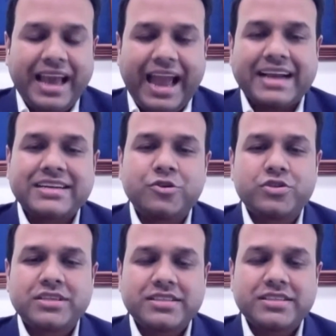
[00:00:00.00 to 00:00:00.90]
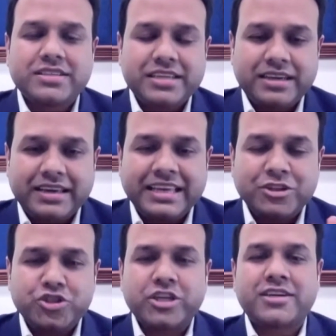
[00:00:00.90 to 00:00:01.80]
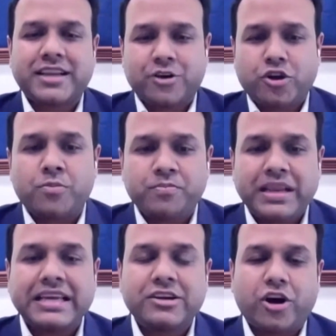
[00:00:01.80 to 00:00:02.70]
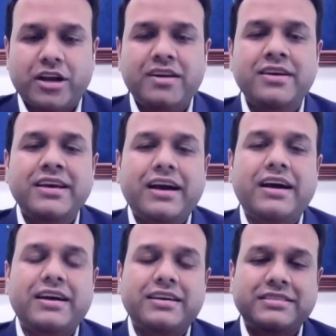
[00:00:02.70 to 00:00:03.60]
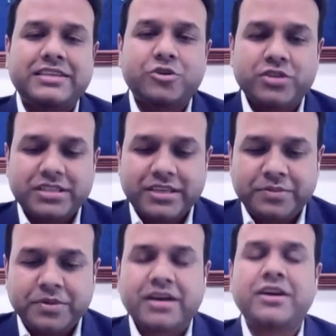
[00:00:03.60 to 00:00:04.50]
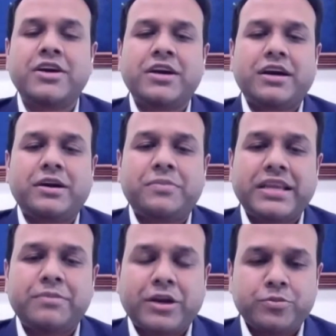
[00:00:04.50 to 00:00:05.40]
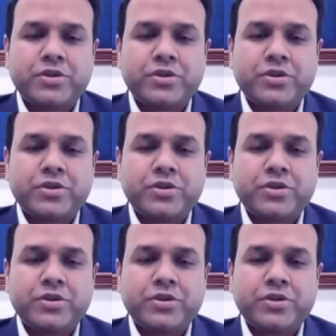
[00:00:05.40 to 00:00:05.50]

একটা হচ্ছে যে ইন জেনারেল কমপ্লেন করা যেটা হচ্ছে যে মানে ভারত